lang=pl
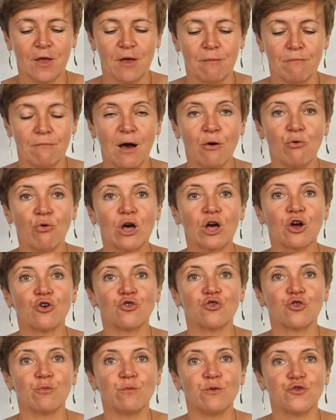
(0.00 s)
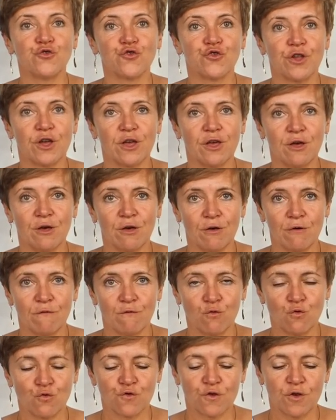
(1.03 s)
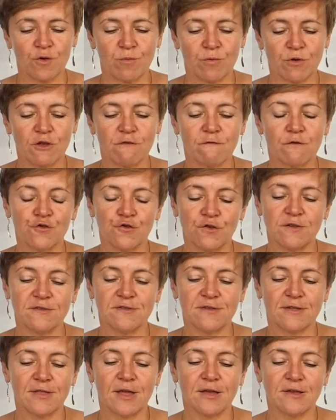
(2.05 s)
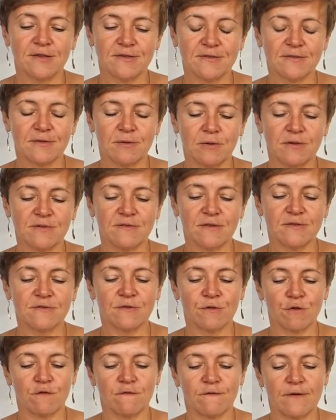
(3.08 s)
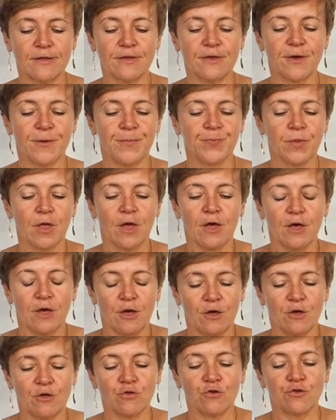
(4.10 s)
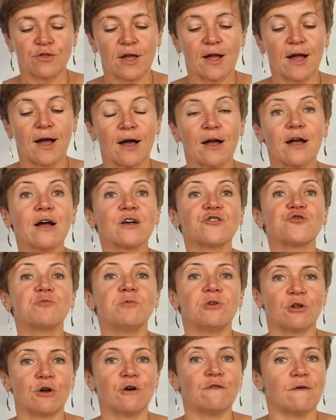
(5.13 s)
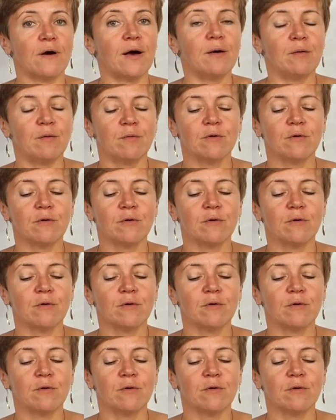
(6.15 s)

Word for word: mało ekonomicznej e, włóczki, ponieważ jej cena jest zdecydowanie no taka kaszmirowa,